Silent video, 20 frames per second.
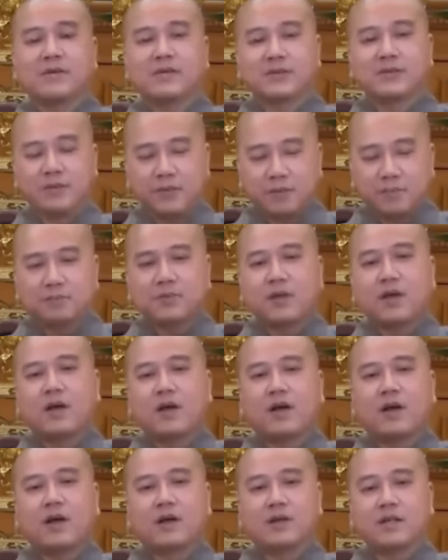giúp cho
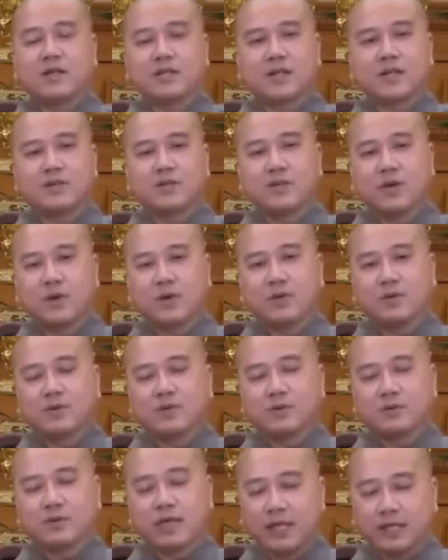họ đến cái chỗ
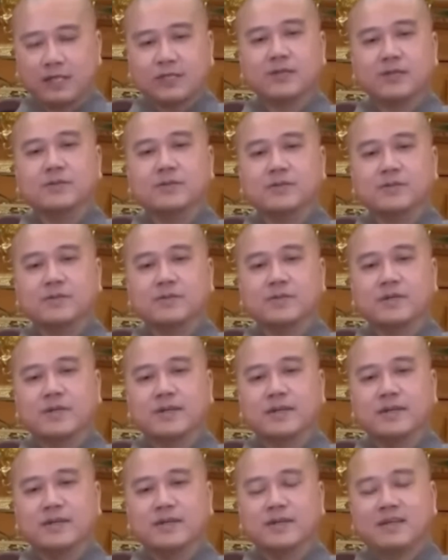thành tựu
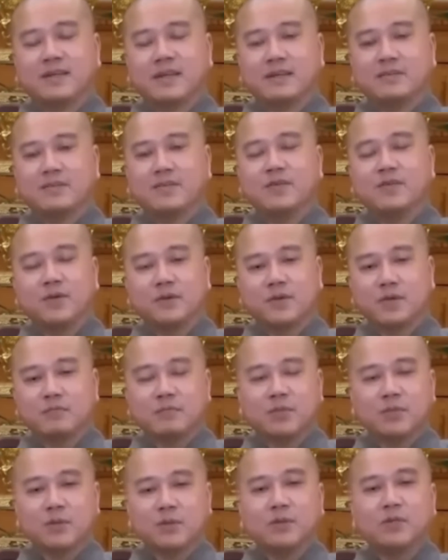à, ví dụ như
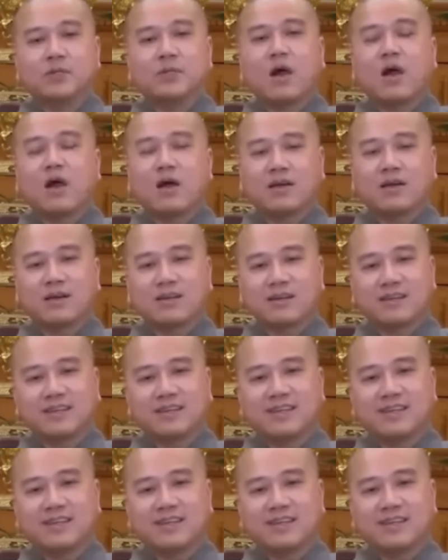mình nuôi con á